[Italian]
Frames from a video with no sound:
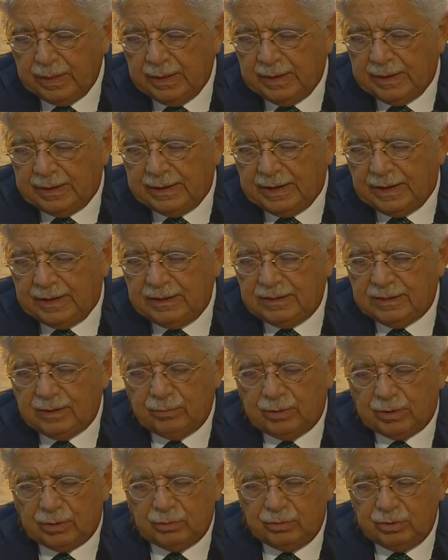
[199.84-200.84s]
realizza
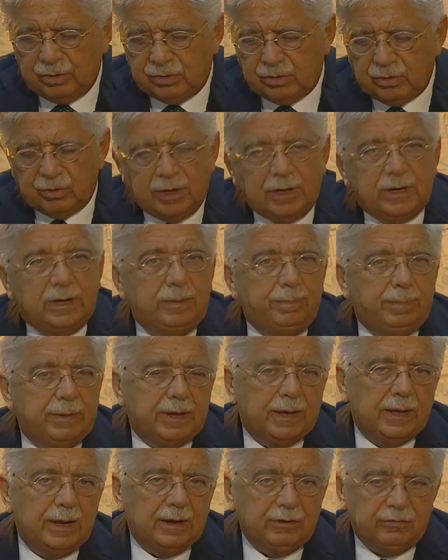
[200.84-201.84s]
una condizione
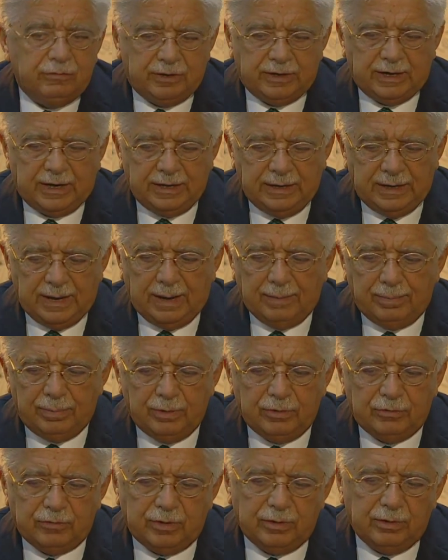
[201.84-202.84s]
tipica della città di
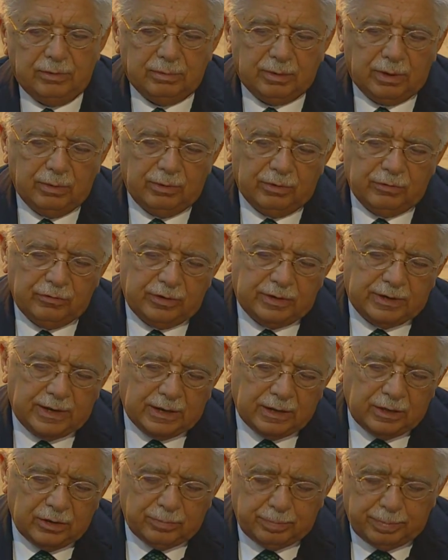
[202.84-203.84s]
Napoli, cioè che è una
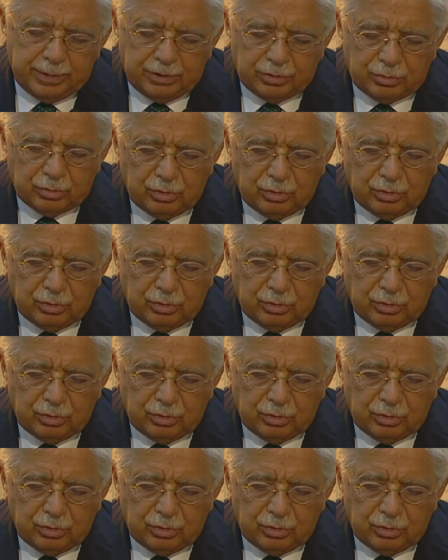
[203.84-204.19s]
città che spesso